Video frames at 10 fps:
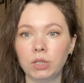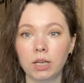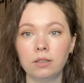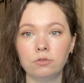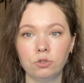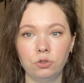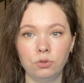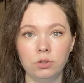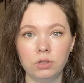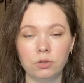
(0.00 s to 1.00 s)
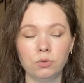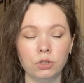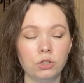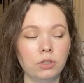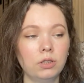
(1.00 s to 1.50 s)
я его еще не
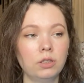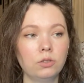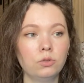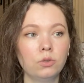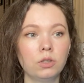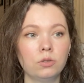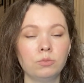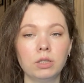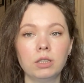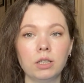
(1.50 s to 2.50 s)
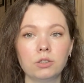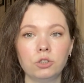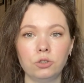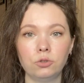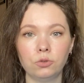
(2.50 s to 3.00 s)
закончила, танцора. У меня
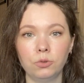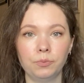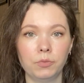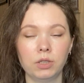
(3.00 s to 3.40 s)
также еще